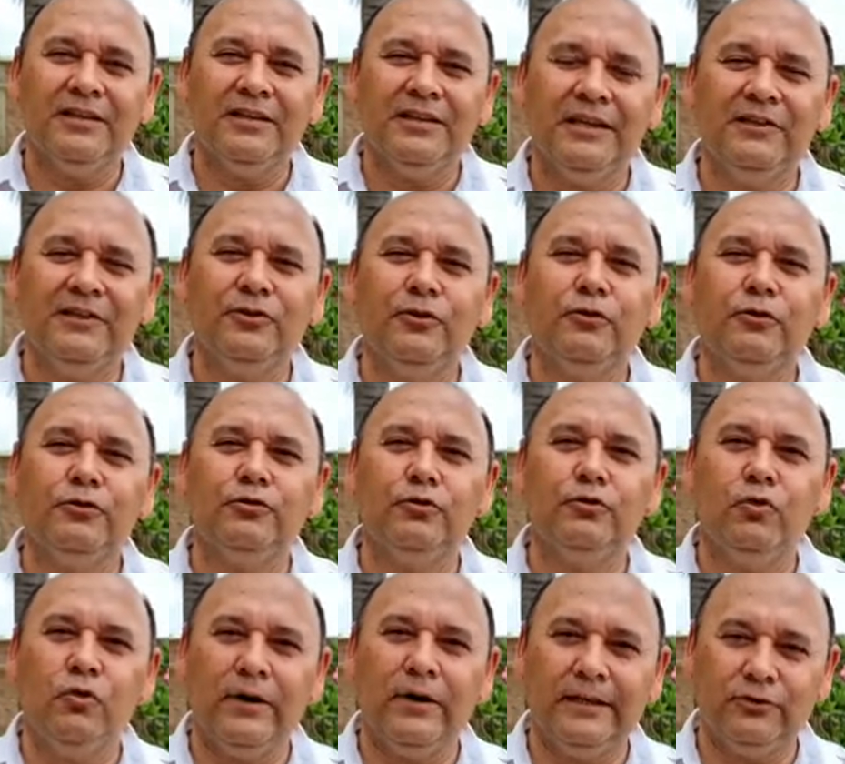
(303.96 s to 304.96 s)
dentro de su
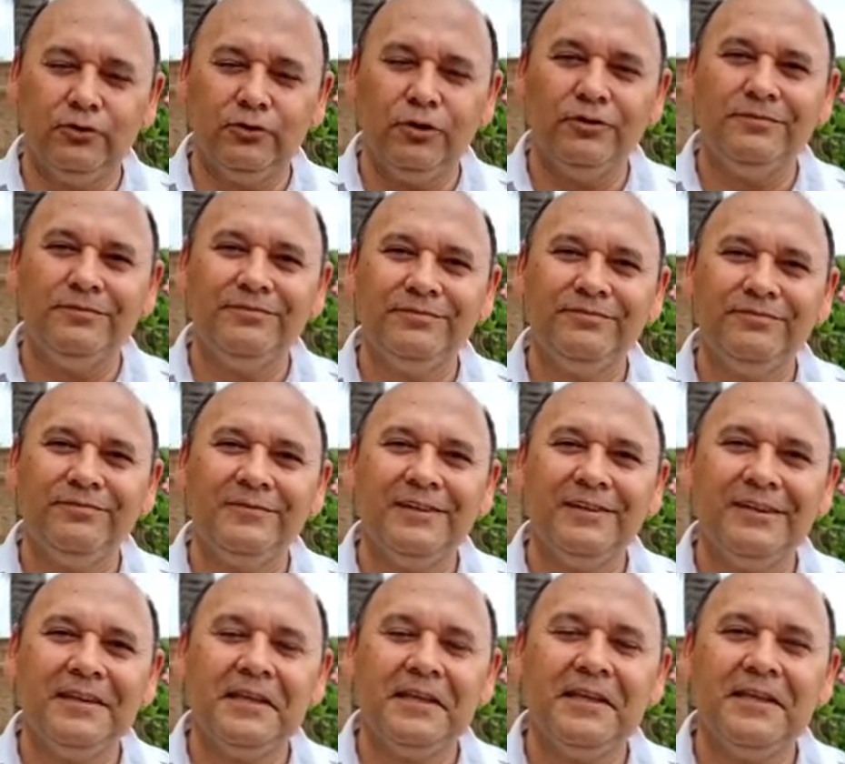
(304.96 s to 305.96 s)
corazón
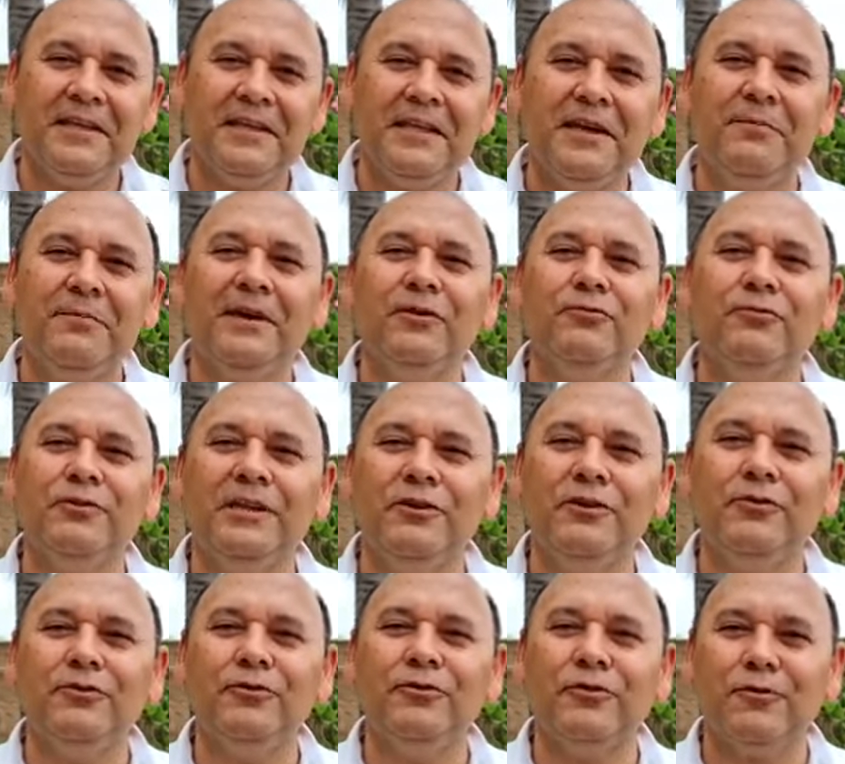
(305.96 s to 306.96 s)
llevan un
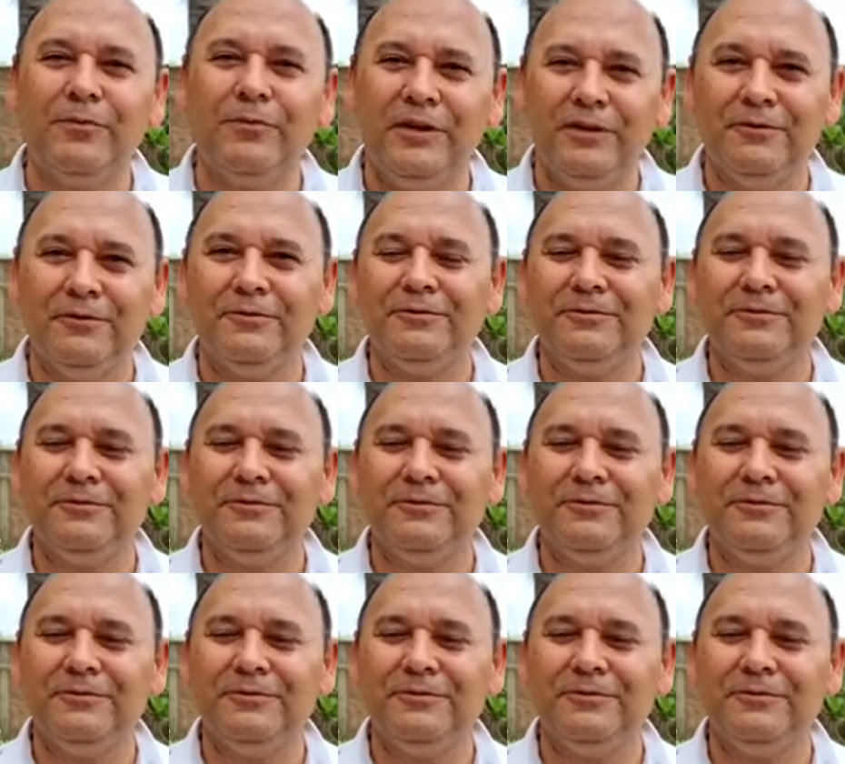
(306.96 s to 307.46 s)
hijo dormido.